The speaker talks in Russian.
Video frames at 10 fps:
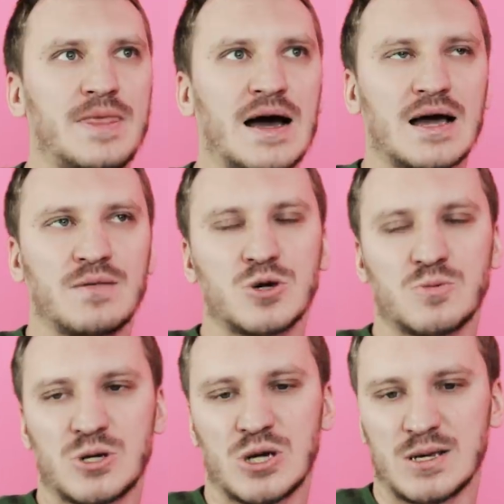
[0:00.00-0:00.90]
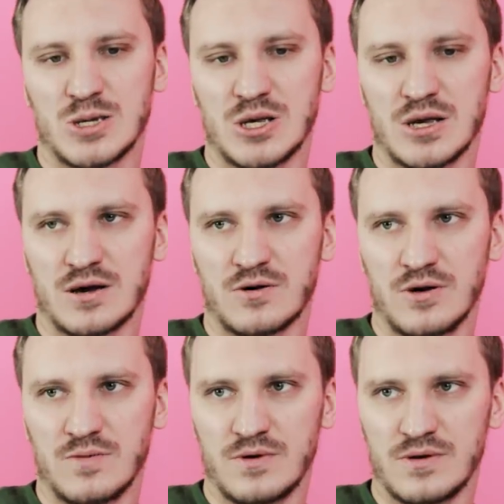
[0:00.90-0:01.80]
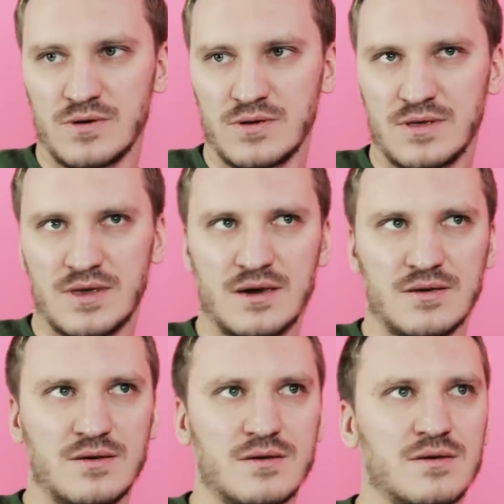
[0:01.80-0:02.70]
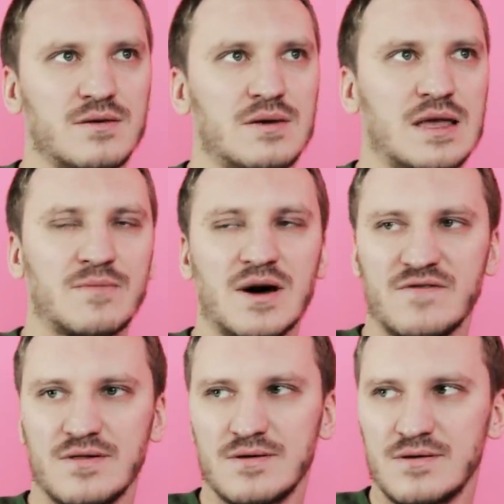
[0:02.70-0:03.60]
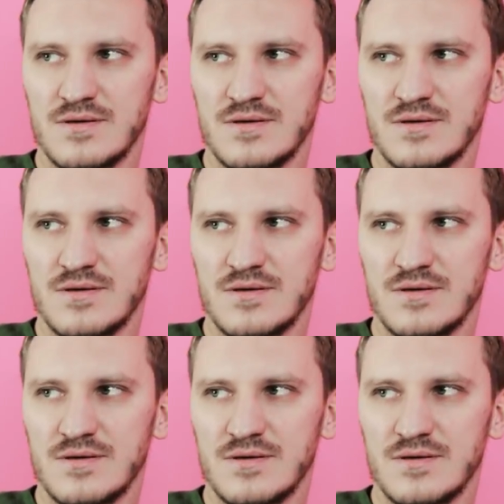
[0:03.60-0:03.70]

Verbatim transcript: Так, а это может быть Железный Человек какой-нибудь? Нет? Это Марвел?